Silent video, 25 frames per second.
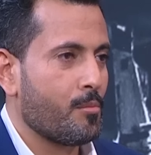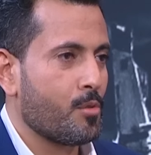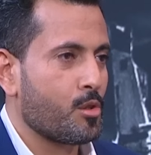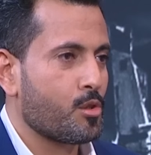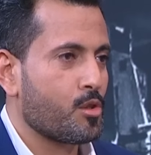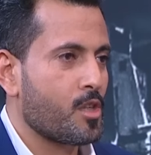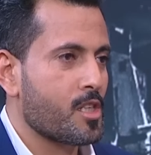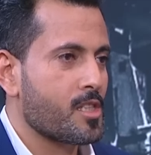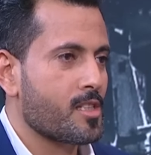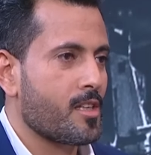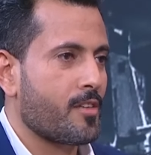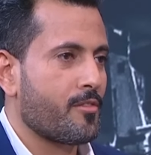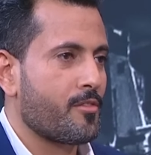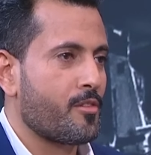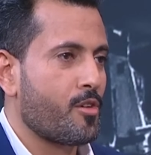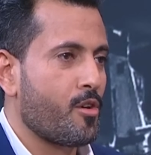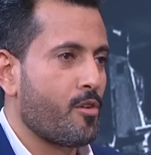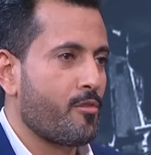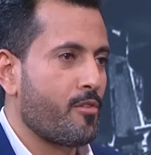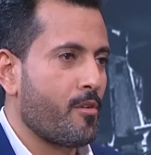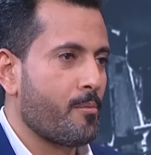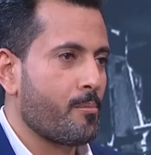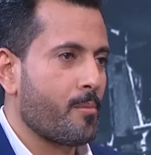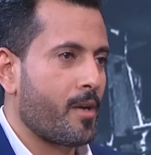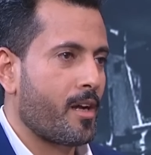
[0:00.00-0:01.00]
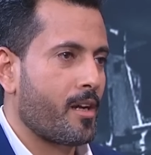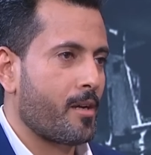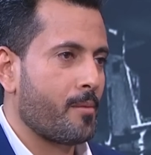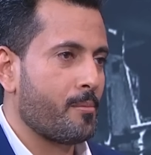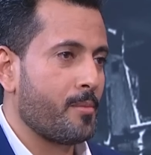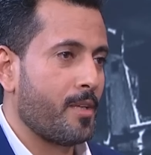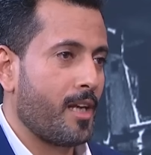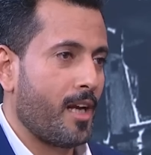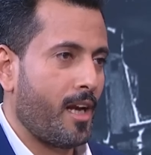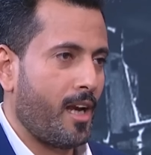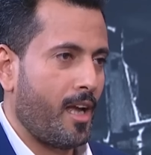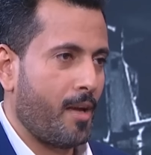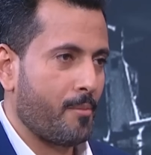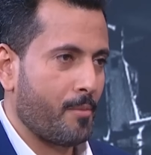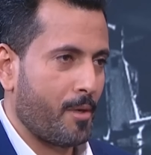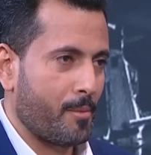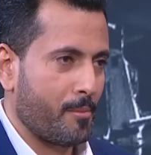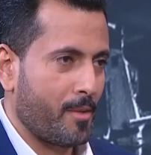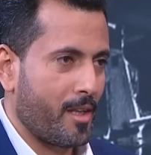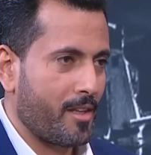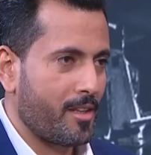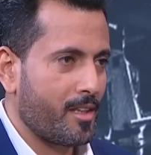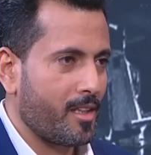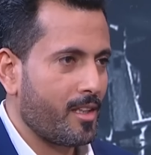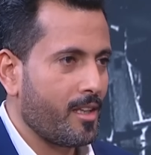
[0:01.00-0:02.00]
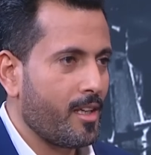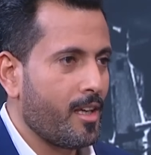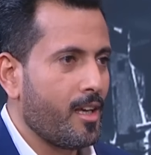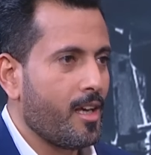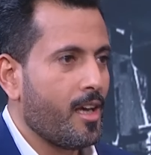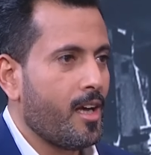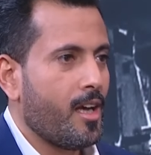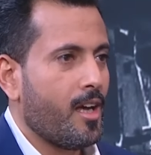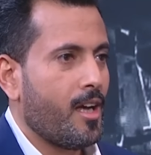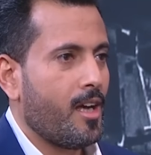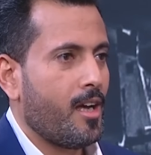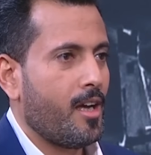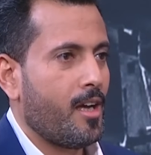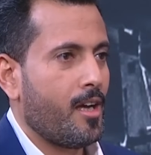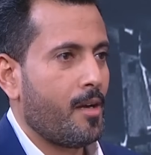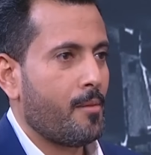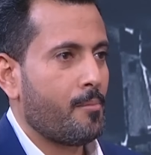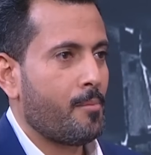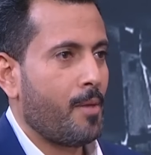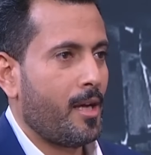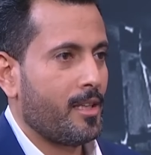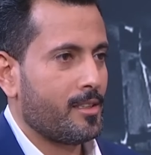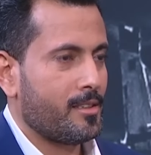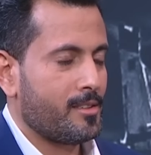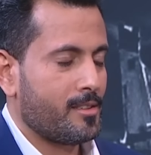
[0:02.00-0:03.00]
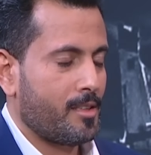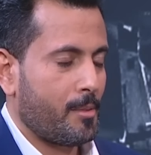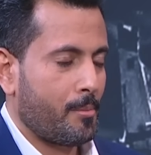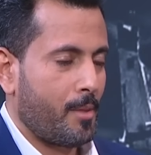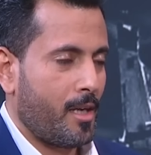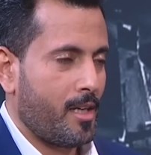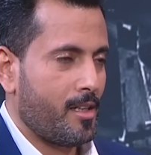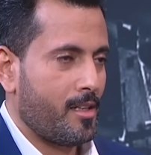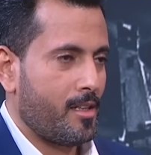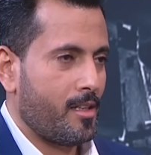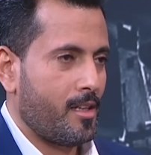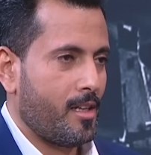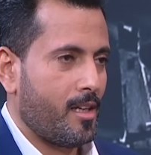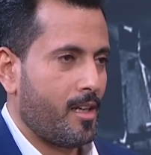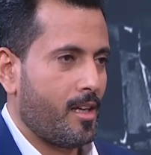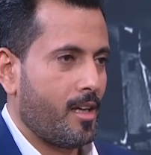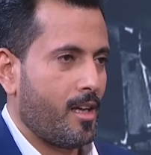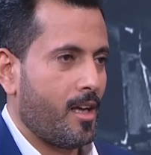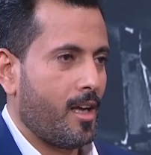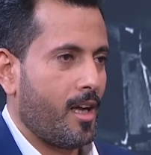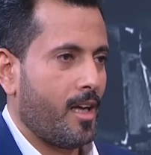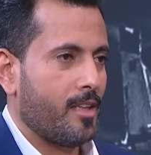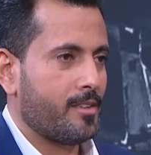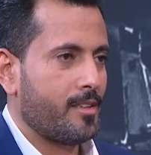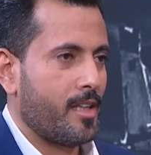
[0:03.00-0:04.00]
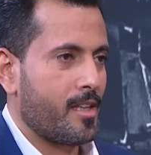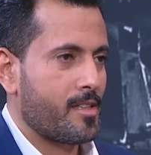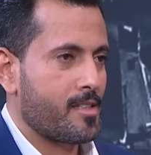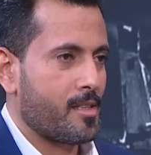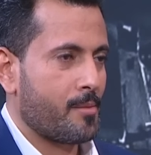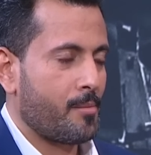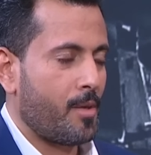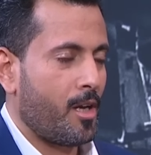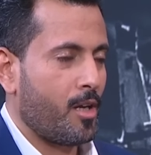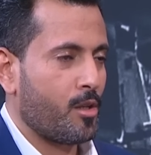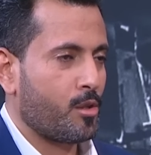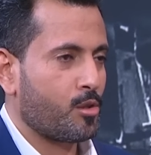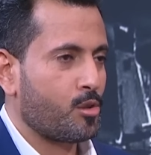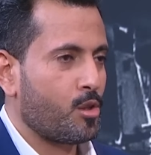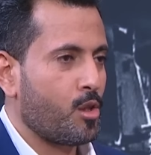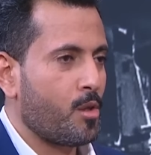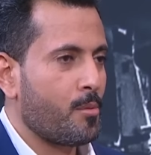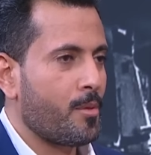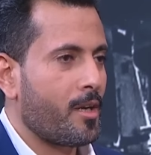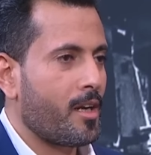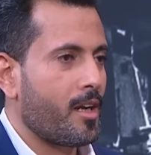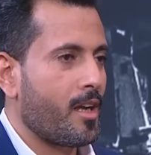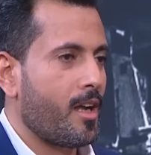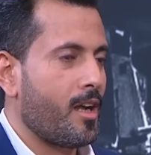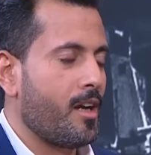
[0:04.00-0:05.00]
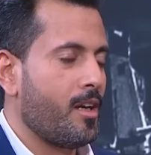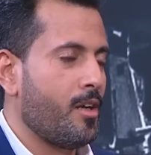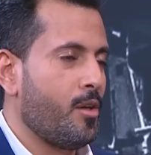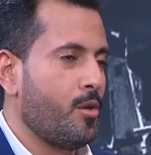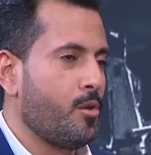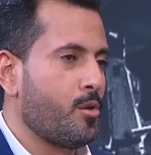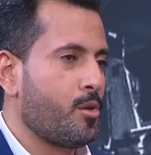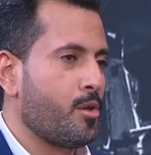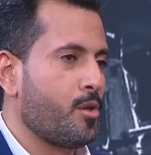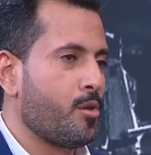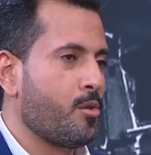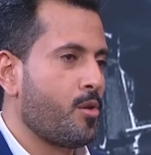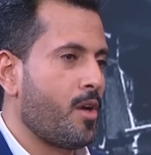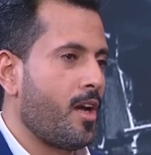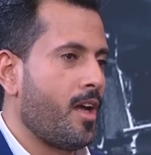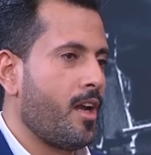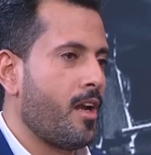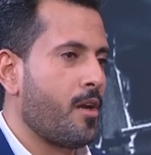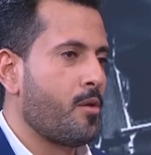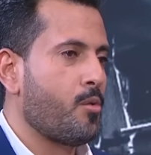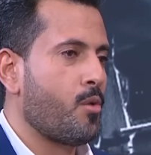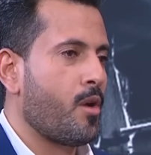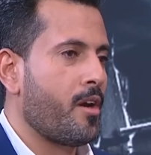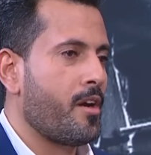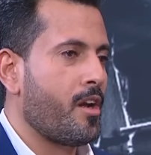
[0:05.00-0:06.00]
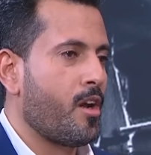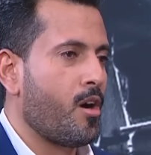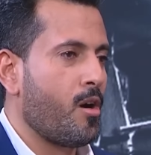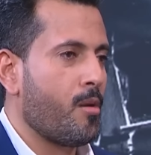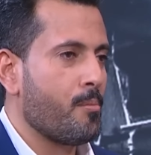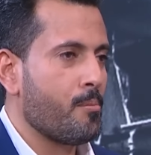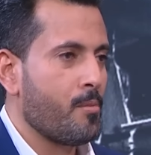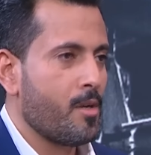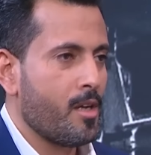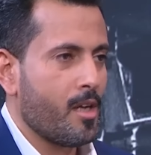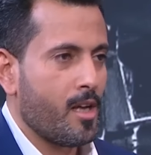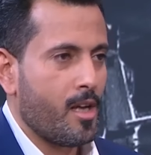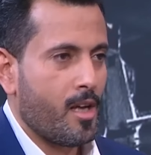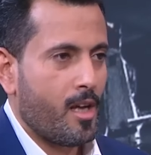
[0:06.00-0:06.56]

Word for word: منتصف نوفمبر من العام الماضي آه، بعد طبعا آه، أحداث 7 أكتوبر الحوثيون أعلنوا أنهم